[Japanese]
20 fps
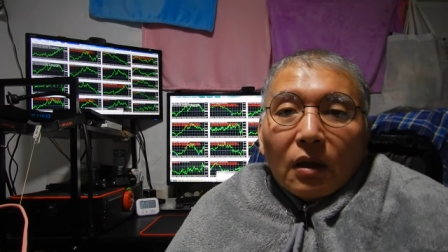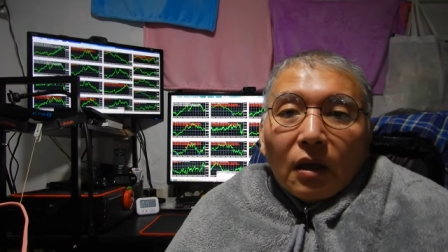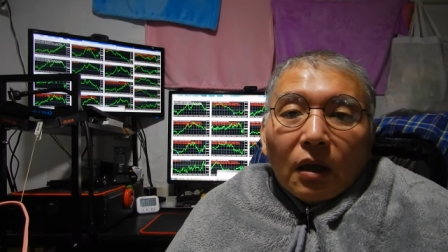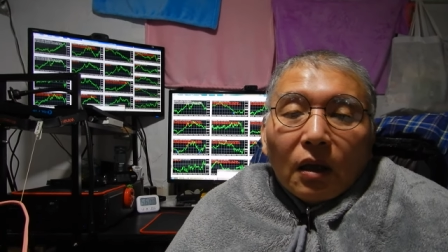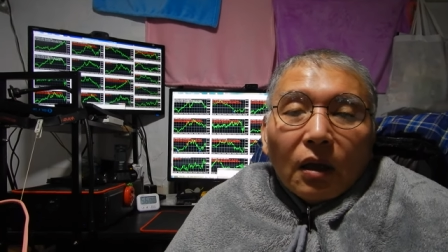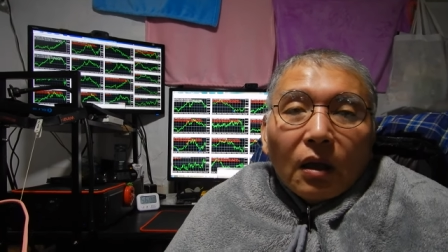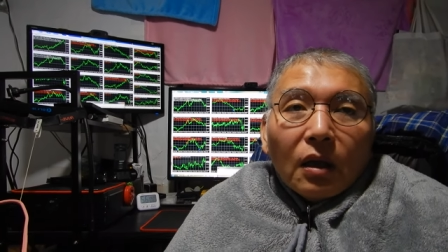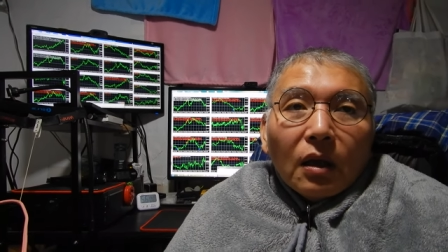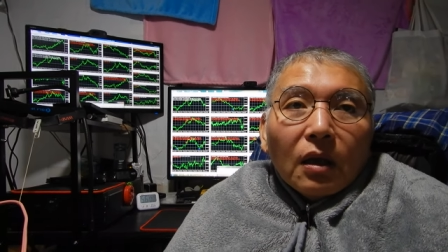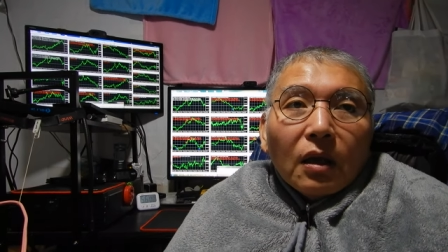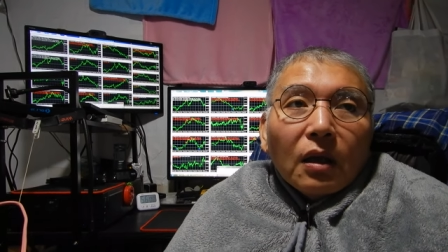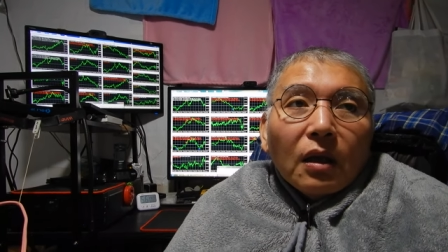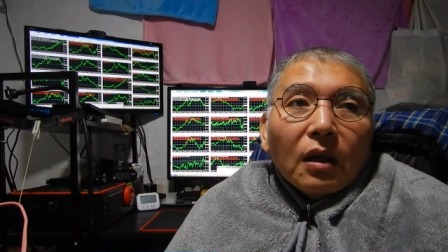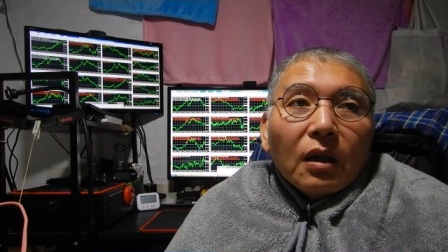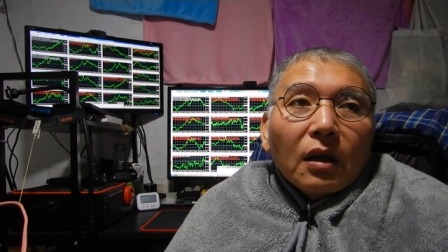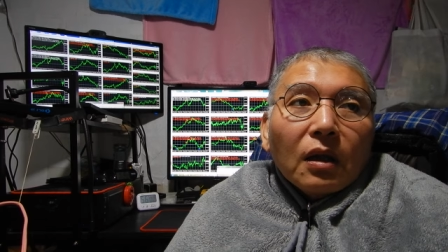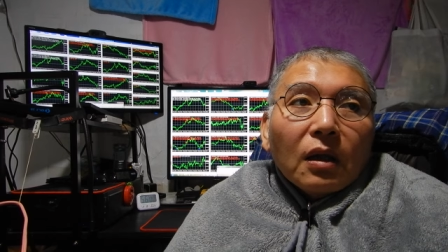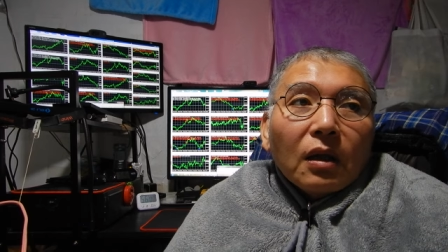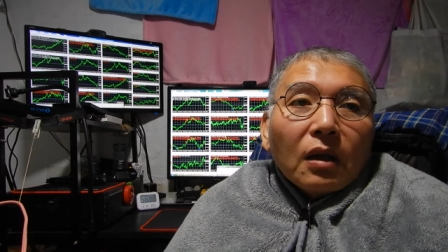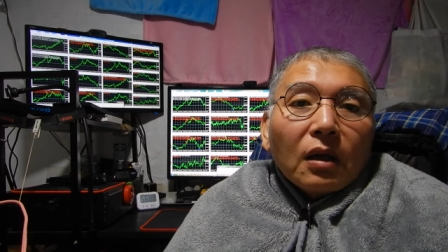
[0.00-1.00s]
ね
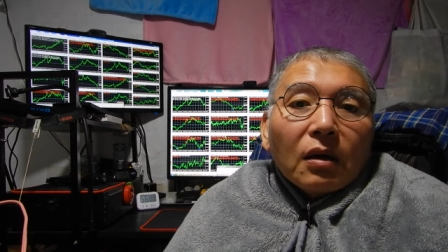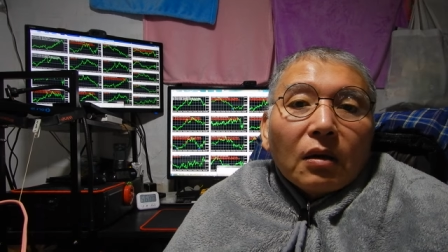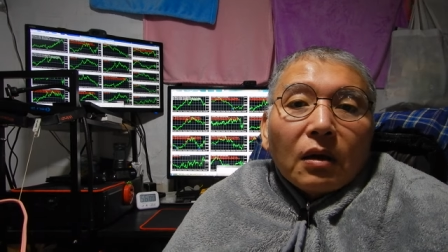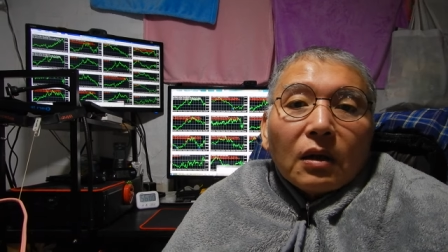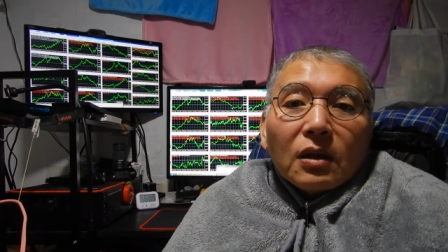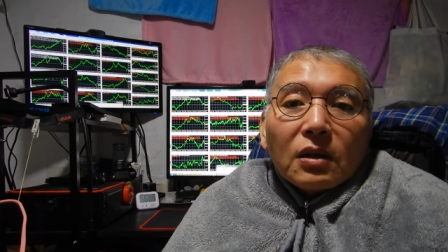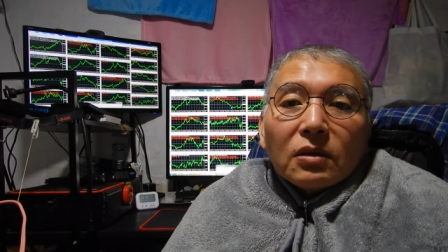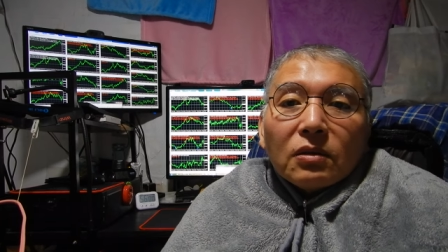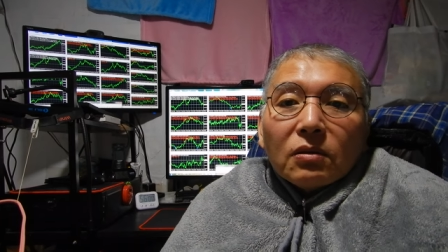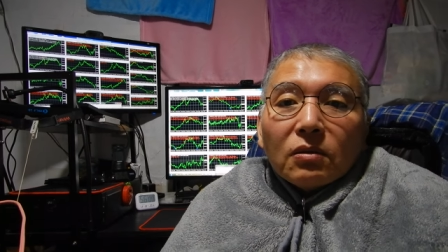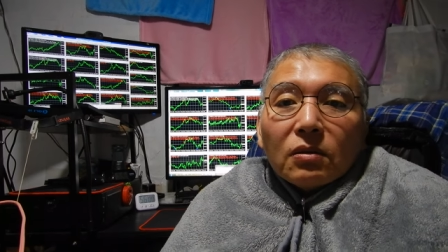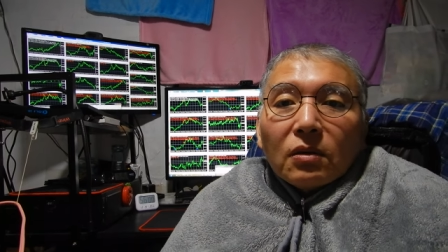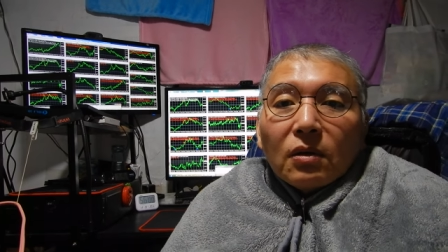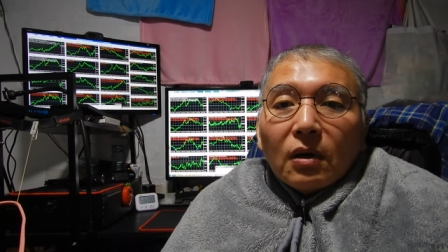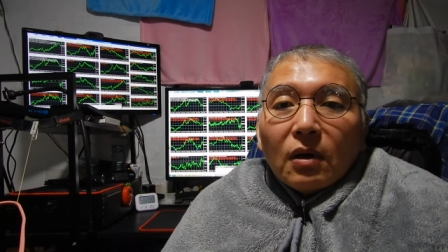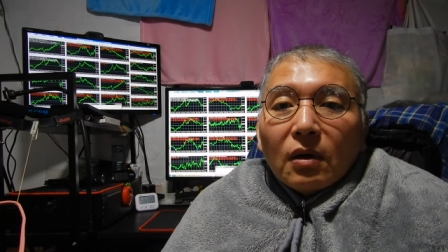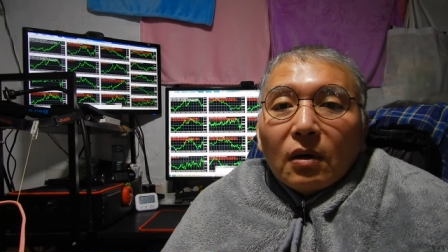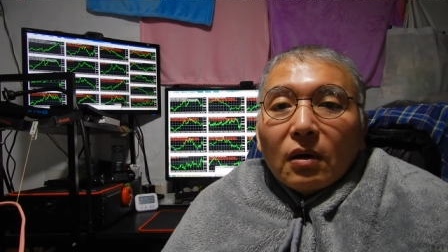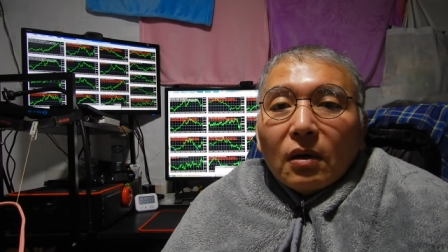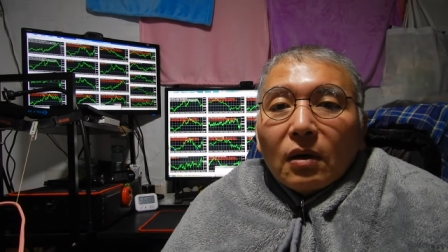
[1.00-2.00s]
私
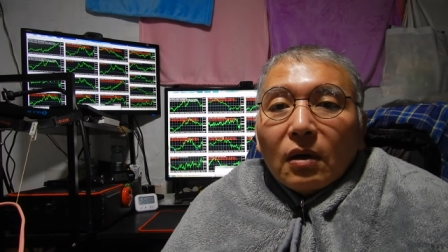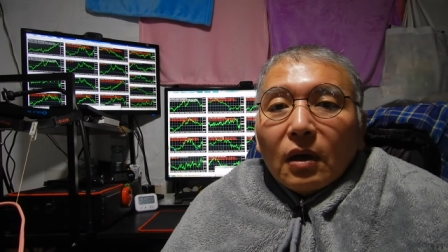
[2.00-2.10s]
の